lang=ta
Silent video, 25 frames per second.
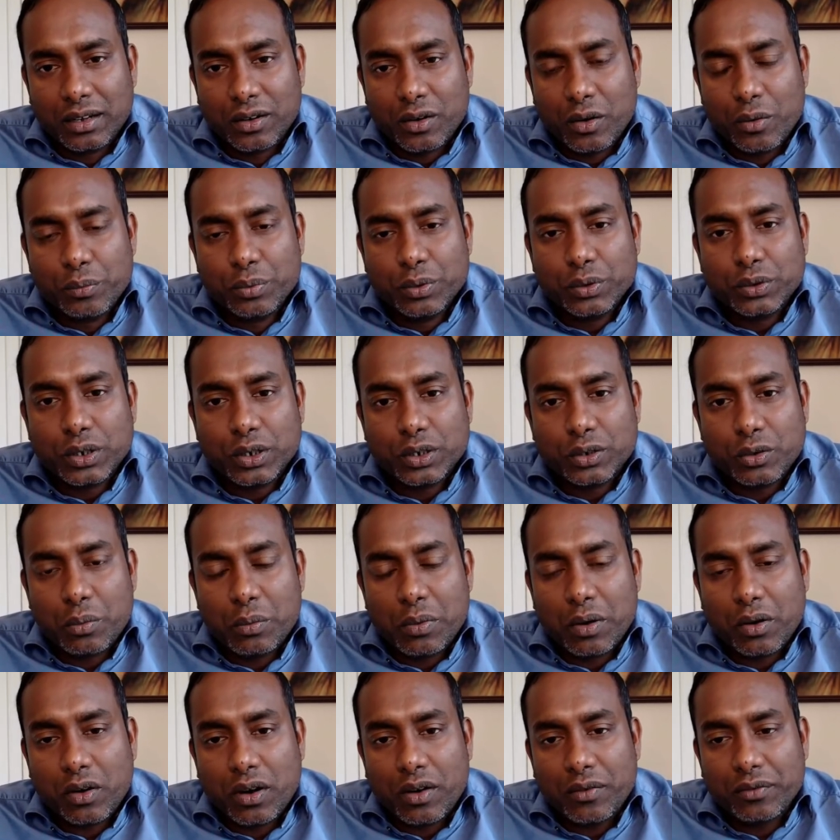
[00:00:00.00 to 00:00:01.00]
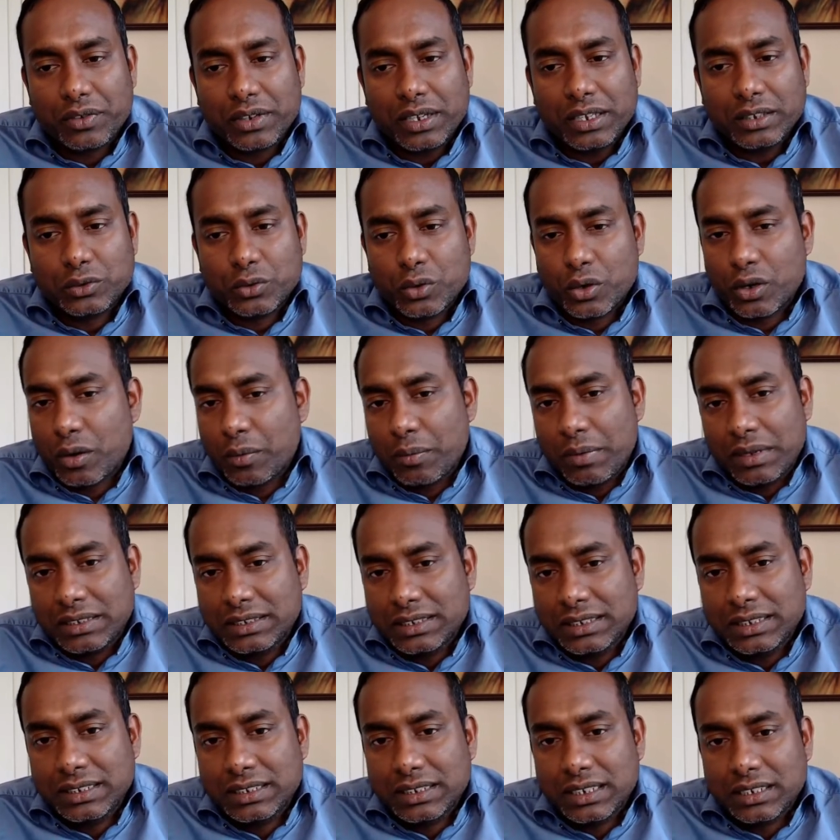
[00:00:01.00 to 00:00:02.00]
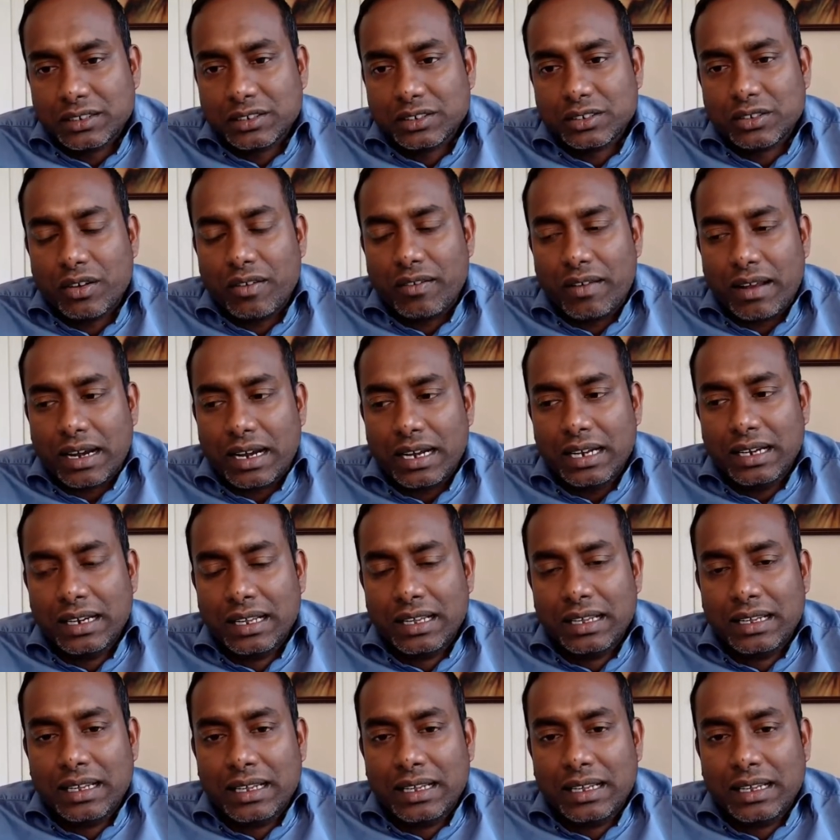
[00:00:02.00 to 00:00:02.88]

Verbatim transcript: கம்ப்யூட்டர் டோமோகிராஃபியை சுருக்கமாக சிடி என்று சொல்வார்கள்